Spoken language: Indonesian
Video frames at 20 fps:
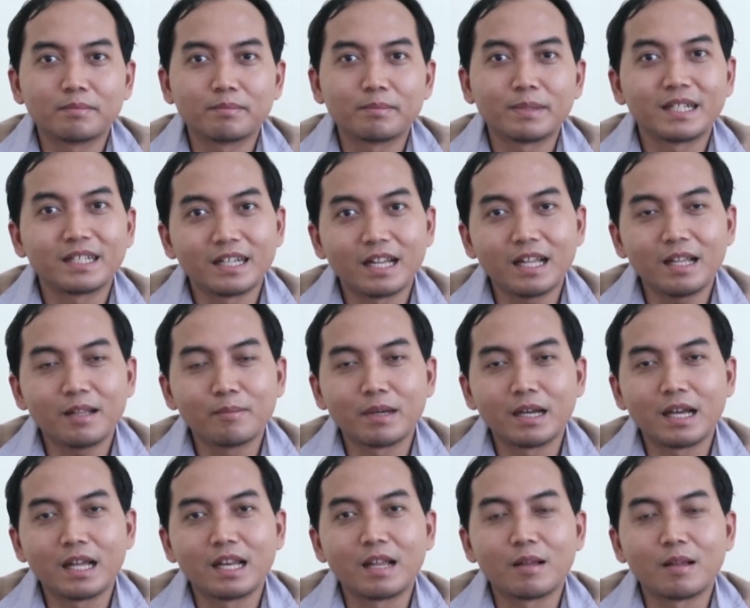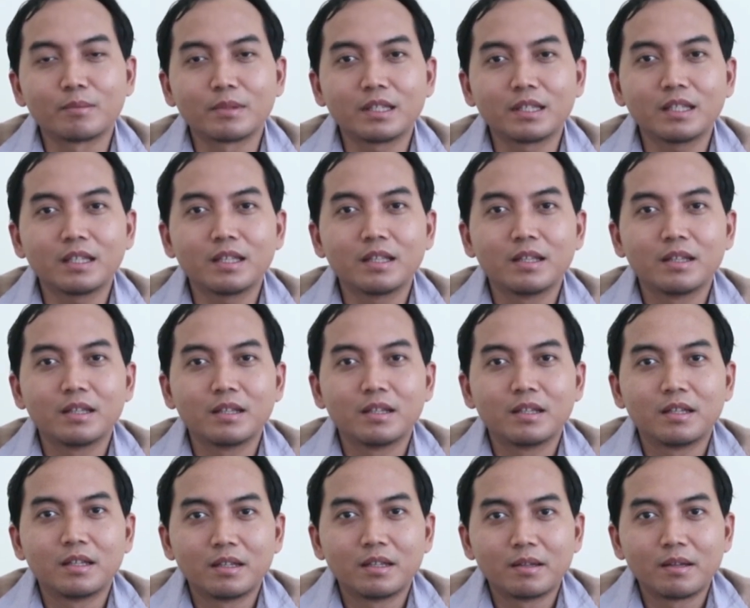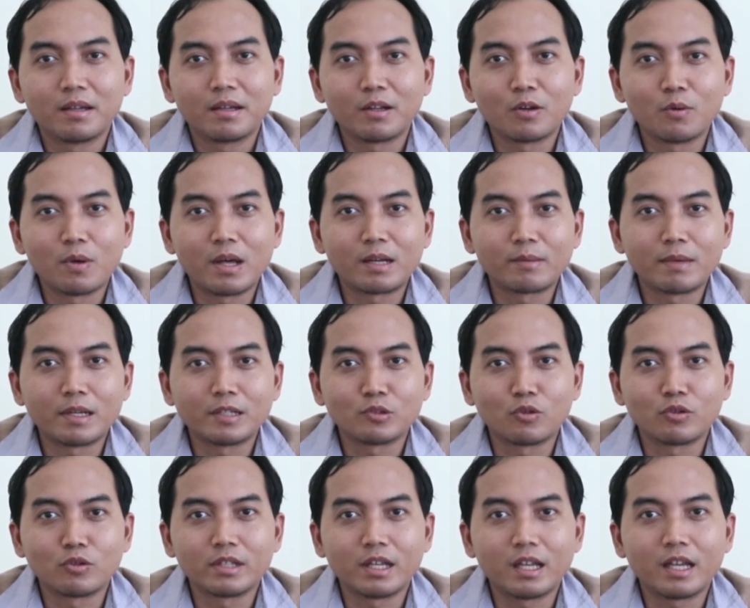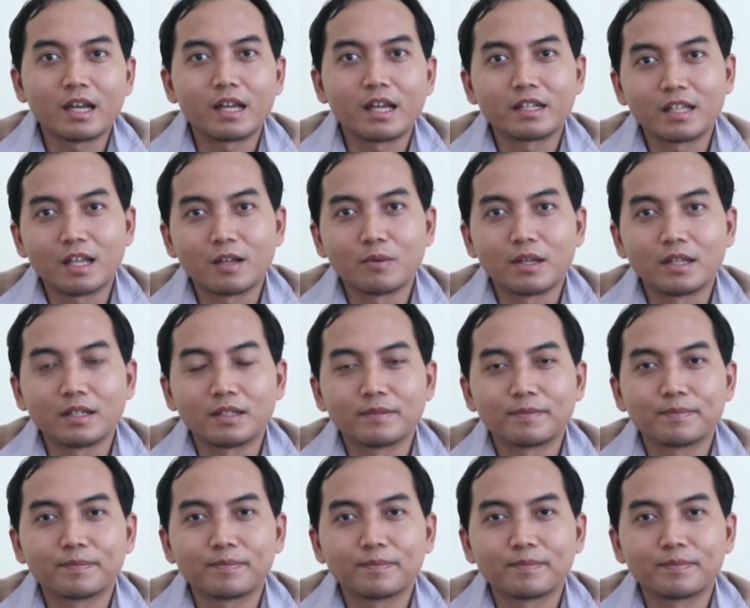pernah mengalami keluar masuknya karyawan.